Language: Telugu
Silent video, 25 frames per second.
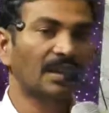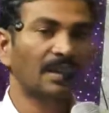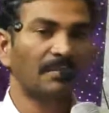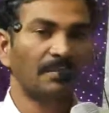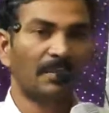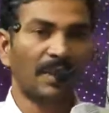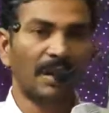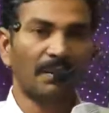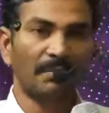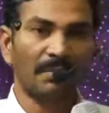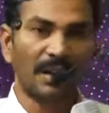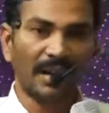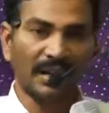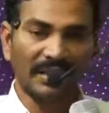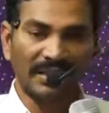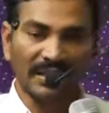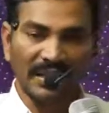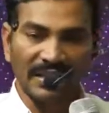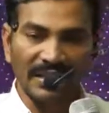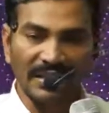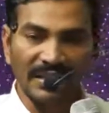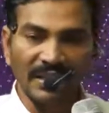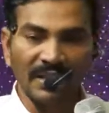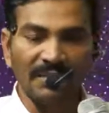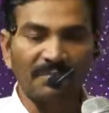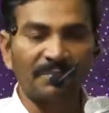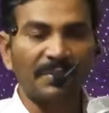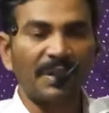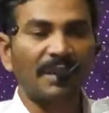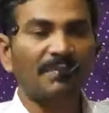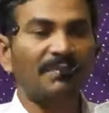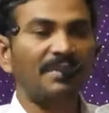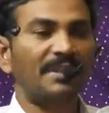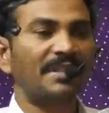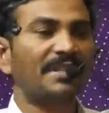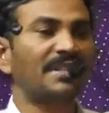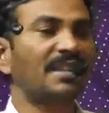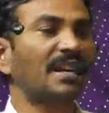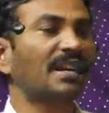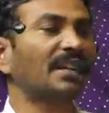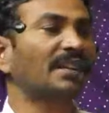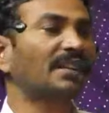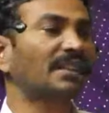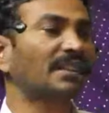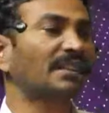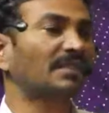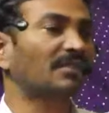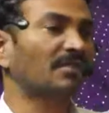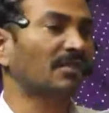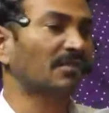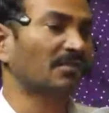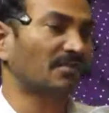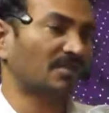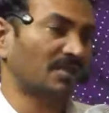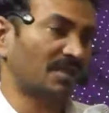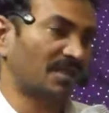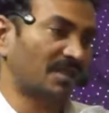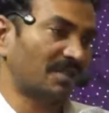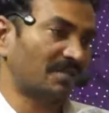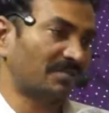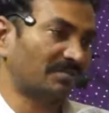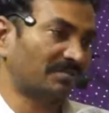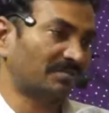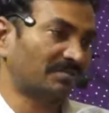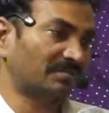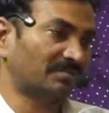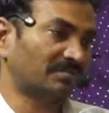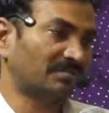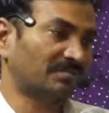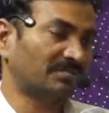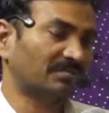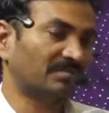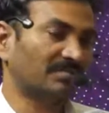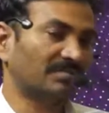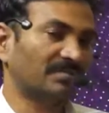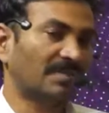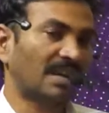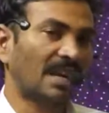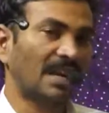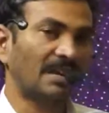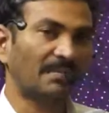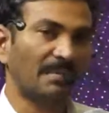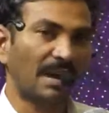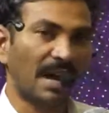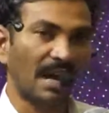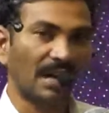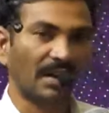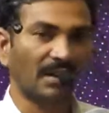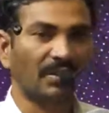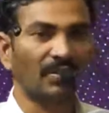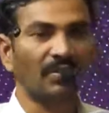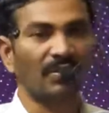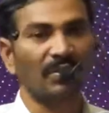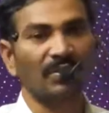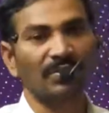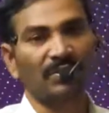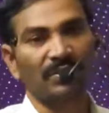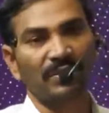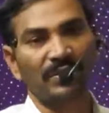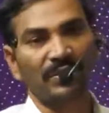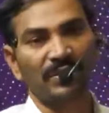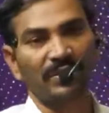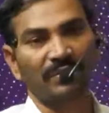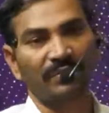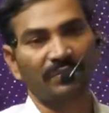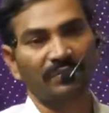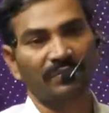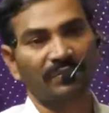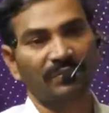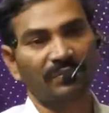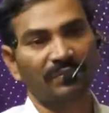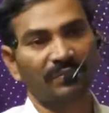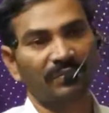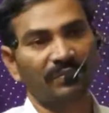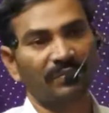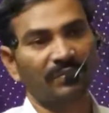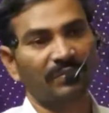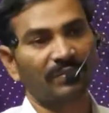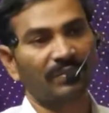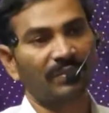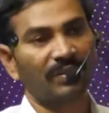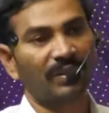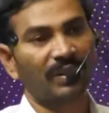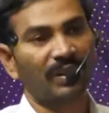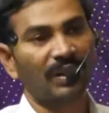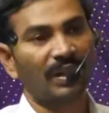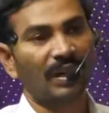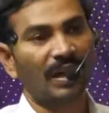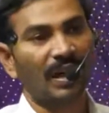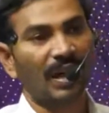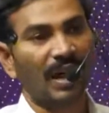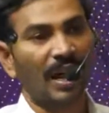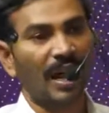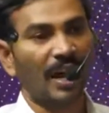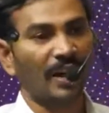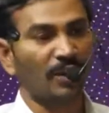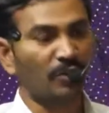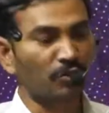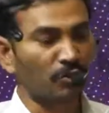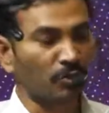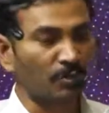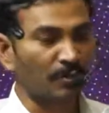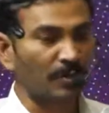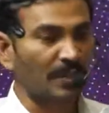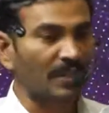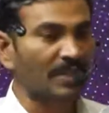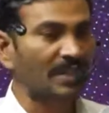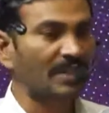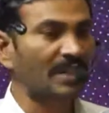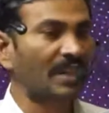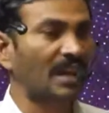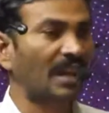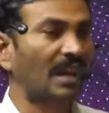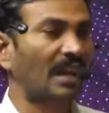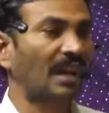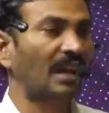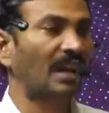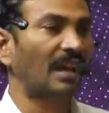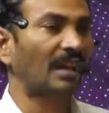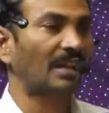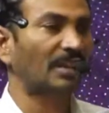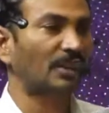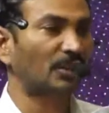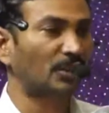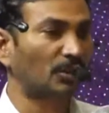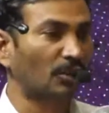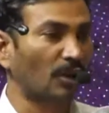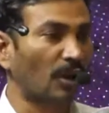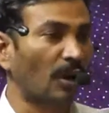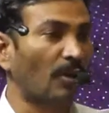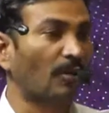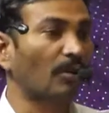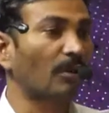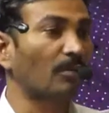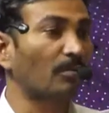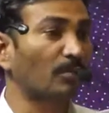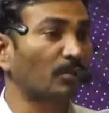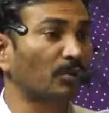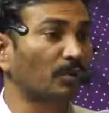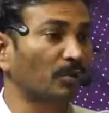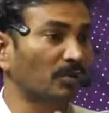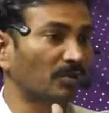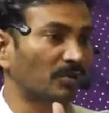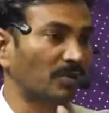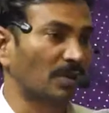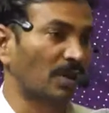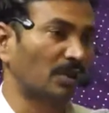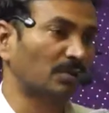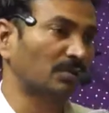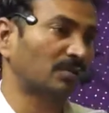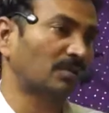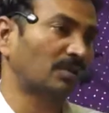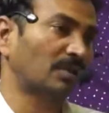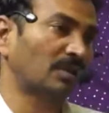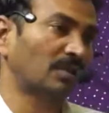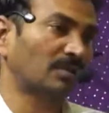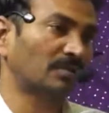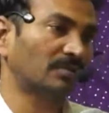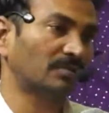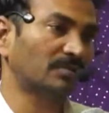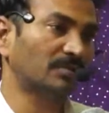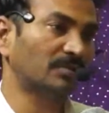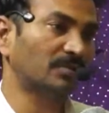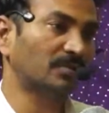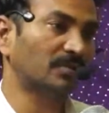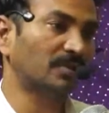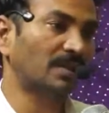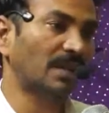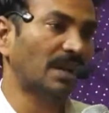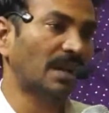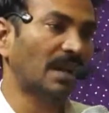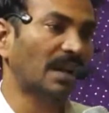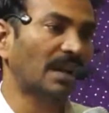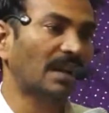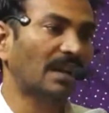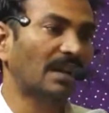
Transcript: మనం మన తండ్రిని ప్రేమించడానికి దీంట్లోనికి వచ్చాం ఆయన మార్గంలోనికి వచ్చాం ఆయన చూపించిన ఈ త్రోవలో ముందుకు సాగుతున్నాం చూసారా